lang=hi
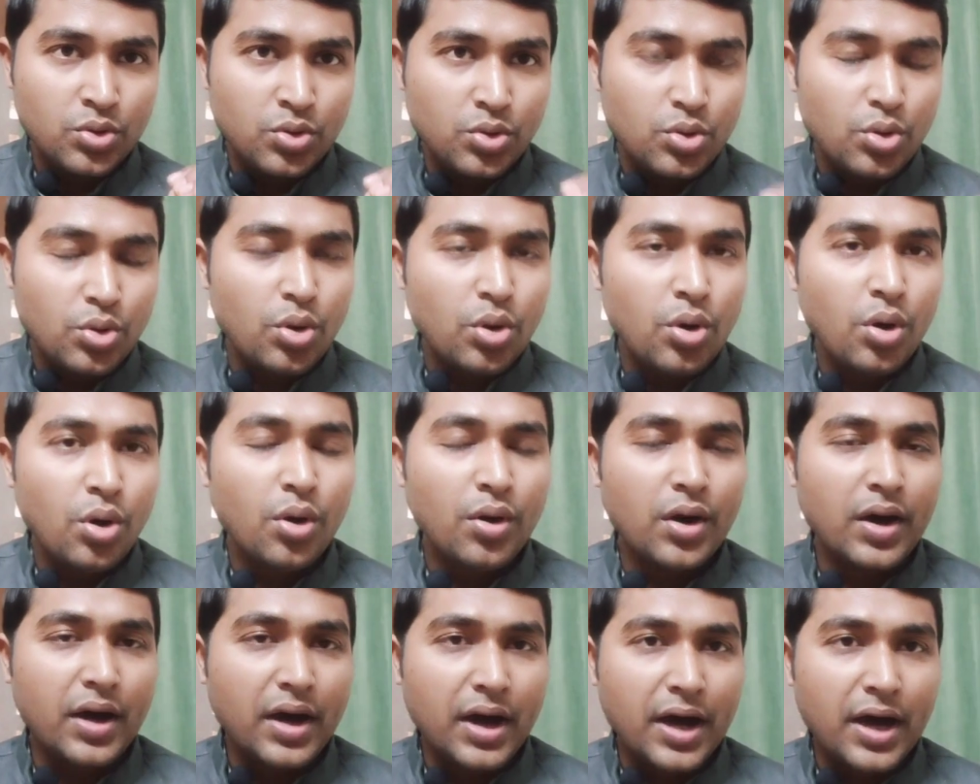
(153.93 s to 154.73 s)
तो
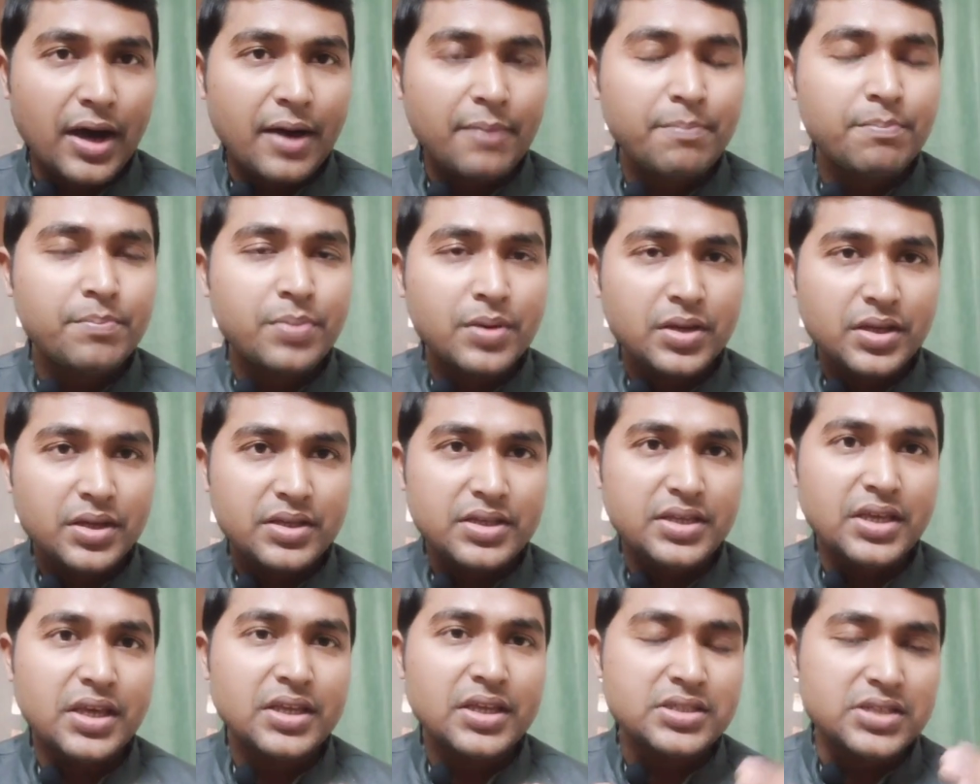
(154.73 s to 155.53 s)
अब
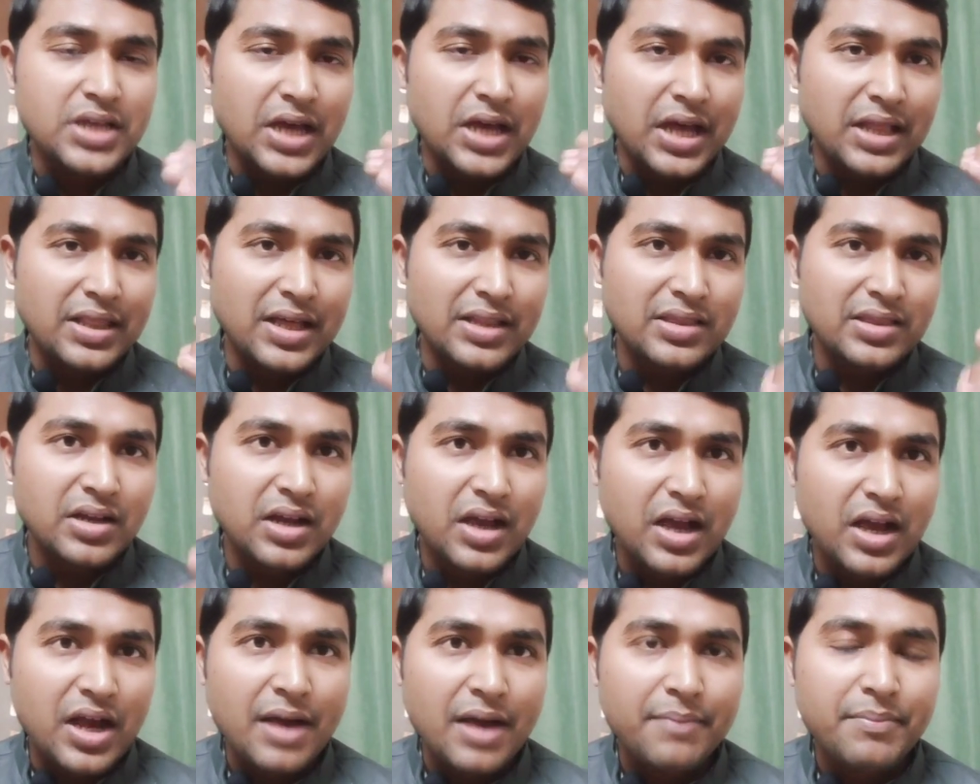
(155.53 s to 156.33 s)
ये ज़्यादातर
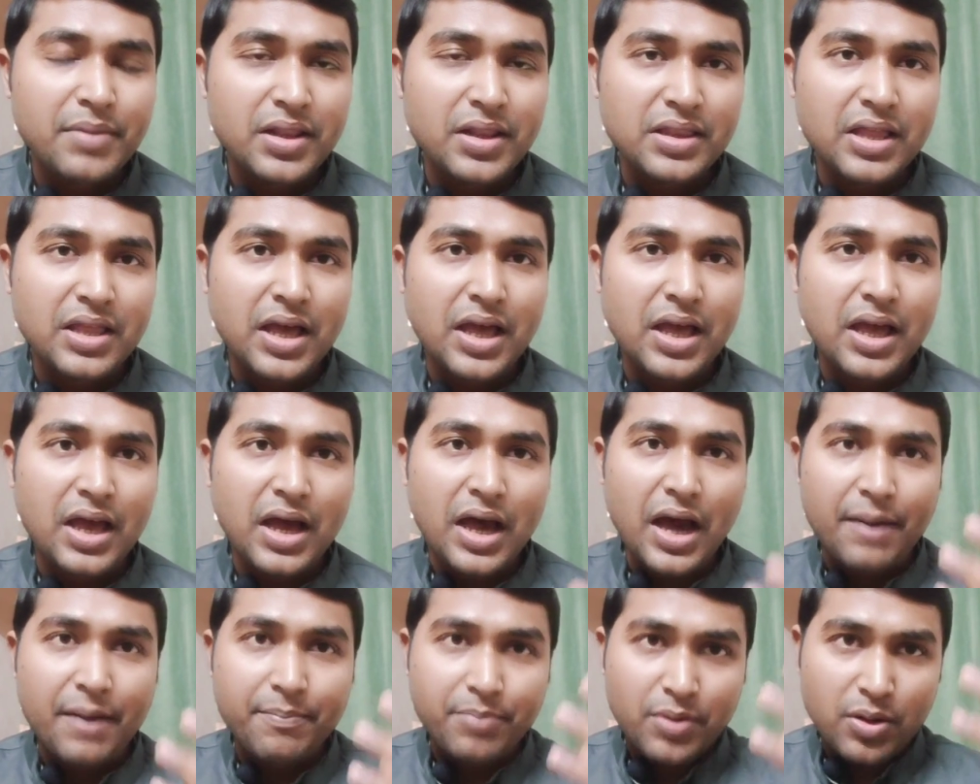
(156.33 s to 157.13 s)
कहाँ मिलता है
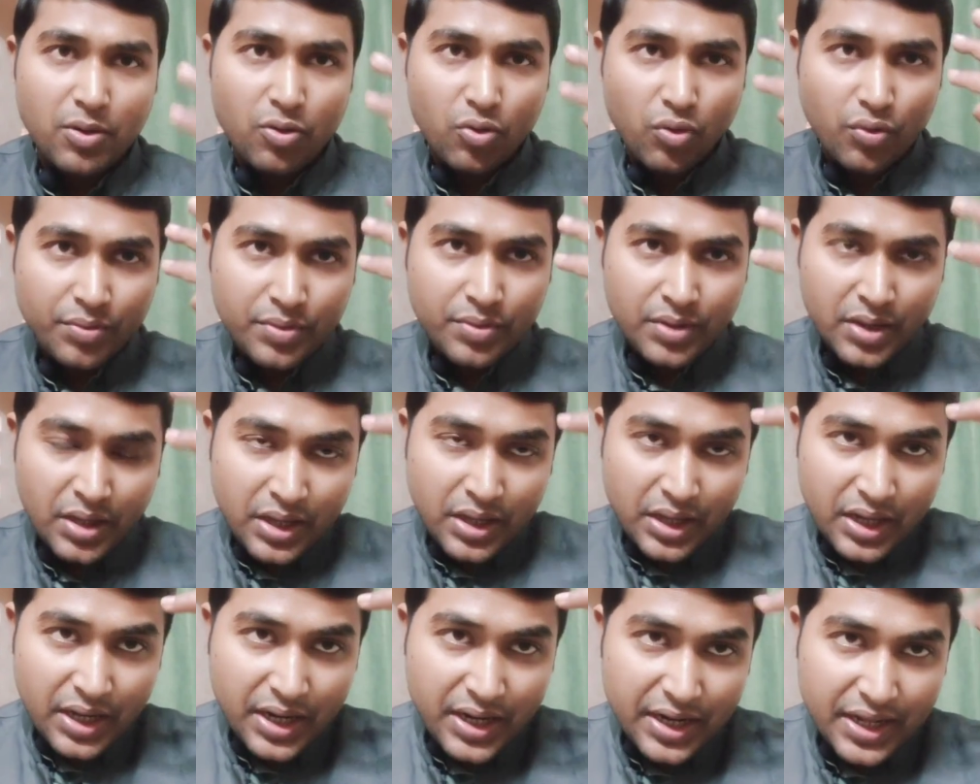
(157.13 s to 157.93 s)
आपको
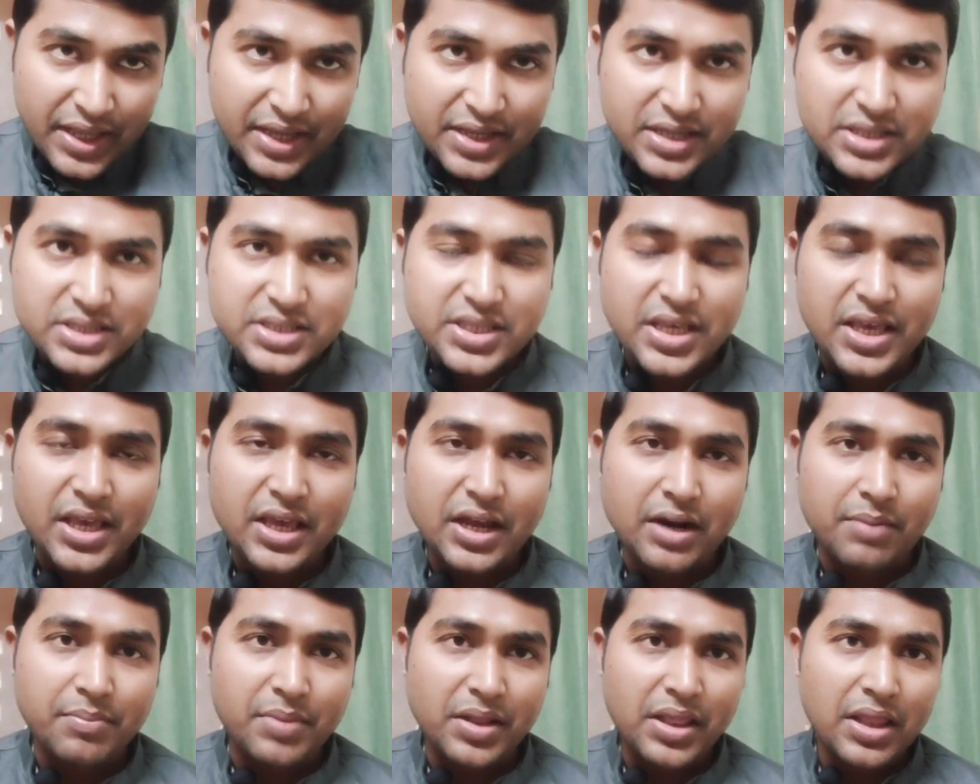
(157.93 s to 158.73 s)
ग्रेइस
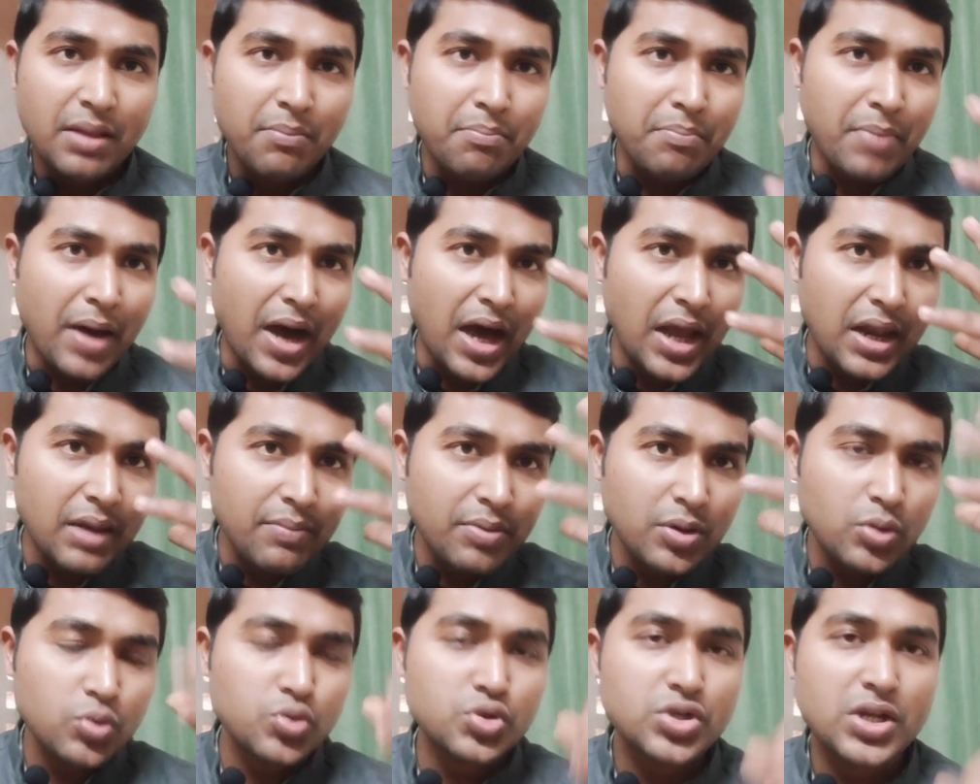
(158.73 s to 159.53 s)
हेयर मतलब बाल
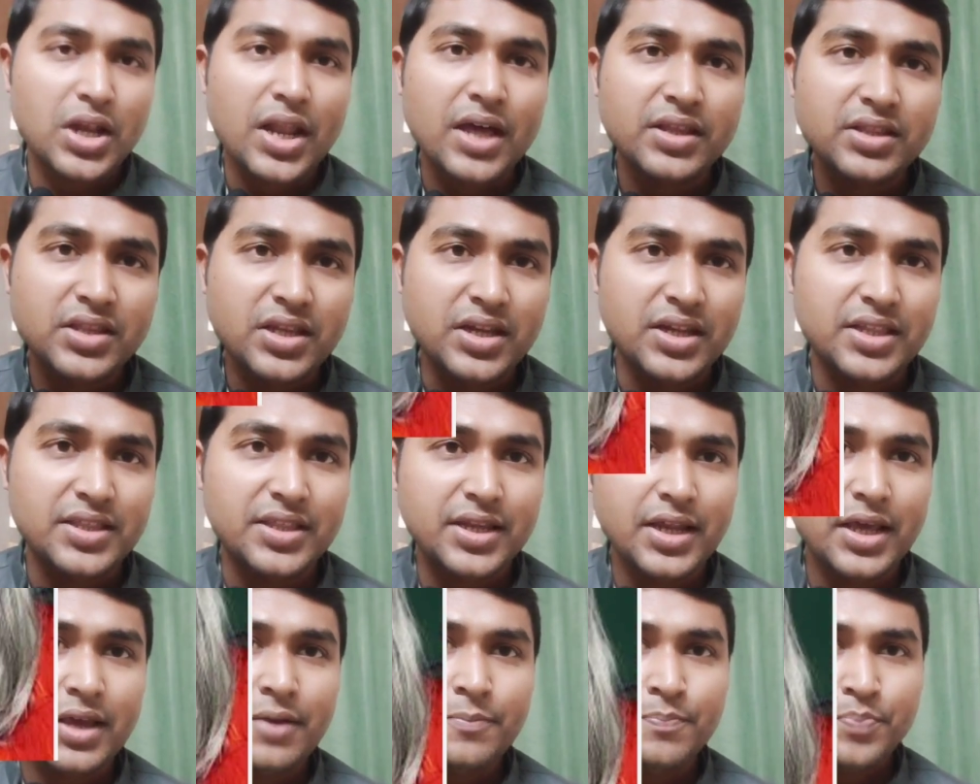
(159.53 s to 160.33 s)
भी उजला धीरे धीरे